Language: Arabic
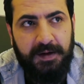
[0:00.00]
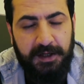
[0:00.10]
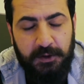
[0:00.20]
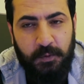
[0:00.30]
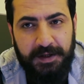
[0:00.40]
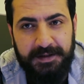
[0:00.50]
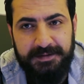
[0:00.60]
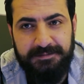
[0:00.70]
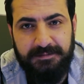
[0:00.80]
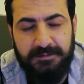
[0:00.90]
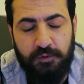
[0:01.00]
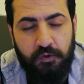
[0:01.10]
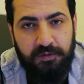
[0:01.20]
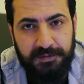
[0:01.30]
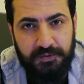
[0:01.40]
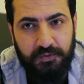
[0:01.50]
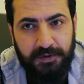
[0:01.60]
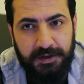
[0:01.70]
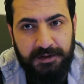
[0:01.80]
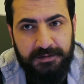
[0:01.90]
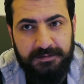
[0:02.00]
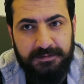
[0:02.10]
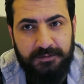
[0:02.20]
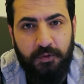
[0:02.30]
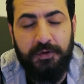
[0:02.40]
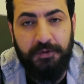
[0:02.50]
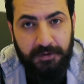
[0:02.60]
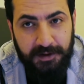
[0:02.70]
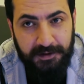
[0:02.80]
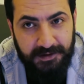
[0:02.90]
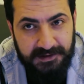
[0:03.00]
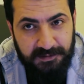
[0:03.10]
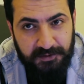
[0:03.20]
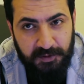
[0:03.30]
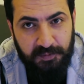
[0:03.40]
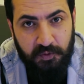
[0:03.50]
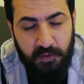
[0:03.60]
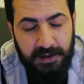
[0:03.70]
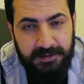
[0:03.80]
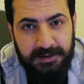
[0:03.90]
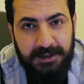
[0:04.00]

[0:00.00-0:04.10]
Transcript: حلوة وكونوا مبسوطين وادعوا للناس اللي بتحبوها